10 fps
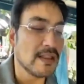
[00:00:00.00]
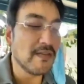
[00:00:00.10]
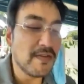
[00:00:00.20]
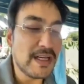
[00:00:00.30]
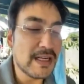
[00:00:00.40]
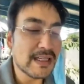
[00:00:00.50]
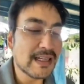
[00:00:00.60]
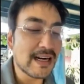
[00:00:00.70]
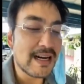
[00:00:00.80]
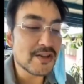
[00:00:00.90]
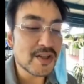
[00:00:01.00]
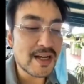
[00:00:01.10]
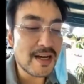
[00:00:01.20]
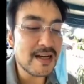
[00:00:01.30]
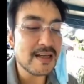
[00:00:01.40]
Divina
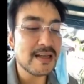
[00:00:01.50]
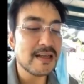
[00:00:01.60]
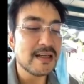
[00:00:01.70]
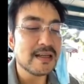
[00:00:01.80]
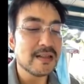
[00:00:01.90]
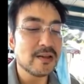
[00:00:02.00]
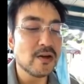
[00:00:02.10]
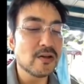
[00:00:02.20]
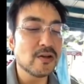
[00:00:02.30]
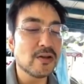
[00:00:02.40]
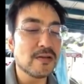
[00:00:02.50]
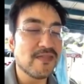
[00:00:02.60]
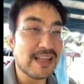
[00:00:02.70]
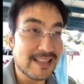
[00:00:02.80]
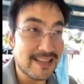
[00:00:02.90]
Gracia, Dr.
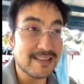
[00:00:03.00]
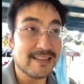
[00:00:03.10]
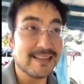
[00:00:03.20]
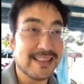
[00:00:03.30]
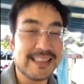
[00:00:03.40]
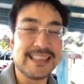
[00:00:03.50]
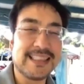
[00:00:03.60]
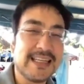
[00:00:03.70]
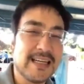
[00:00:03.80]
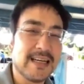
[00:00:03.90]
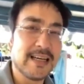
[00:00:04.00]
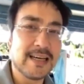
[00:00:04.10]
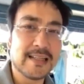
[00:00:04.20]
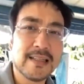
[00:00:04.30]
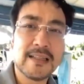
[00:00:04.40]
Valdez.
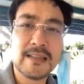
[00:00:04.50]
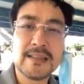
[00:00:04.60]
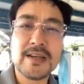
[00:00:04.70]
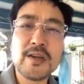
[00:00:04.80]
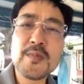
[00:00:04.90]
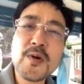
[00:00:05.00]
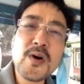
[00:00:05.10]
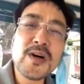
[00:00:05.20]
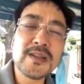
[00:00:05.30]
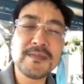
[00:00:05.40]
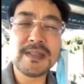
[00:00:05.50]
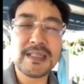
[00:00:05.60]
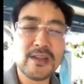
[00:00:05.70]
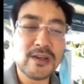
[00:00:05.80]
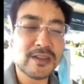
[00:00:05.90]
Yan. Sa inyo po,
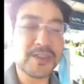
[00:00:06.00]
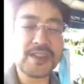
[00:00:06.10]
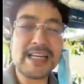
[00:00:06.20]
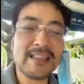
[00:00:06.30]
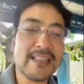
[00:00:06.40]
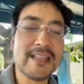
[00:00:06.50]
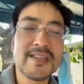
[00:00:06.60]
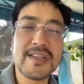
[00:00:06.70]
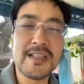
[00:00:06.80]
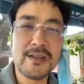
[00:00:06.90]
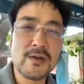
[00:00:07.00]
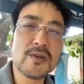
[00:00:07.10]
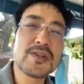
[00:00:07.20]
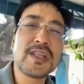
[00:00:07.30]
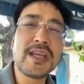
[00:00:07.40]
mga doctors natin dyan sa St.
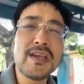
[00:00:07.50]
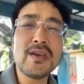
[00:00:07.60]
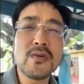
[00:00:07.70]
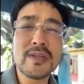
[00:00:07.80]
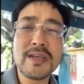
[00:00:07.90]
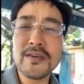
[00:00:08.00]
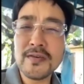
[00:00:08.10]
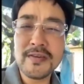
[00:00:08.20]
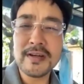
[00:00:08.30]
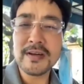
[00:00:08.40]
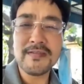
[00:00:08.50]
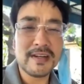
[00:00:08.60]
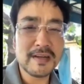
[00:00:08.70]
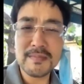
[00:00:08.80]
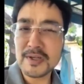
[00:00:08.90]
Luke's, thank you, thank you very,
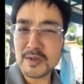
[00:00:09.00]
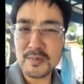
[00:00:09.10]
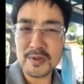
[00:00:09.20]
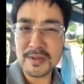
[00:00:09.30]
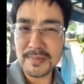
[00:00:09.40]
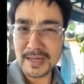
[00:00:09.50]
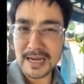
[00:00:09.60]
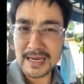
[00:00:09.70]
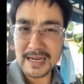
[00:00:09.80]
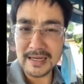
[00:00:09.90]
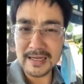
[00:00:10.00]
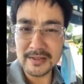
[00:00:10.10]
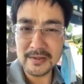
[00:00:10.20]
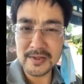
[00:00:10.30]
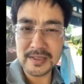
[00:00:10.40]
very much po sa pag-aalaga
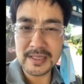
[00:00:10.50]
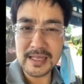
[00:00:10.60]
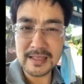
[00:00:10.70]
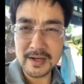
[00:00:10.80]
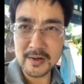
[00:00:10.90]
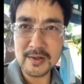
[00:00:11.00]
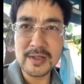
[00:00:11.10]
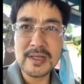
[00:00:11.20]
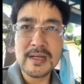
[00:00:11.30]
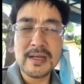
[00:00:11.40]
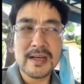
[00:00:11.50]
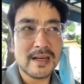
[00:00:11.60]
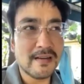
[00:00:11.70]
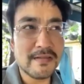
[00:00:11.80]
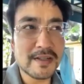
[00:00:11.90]
nyo sa tatay ko.
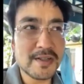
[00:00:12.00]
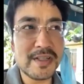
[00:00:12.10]
Ever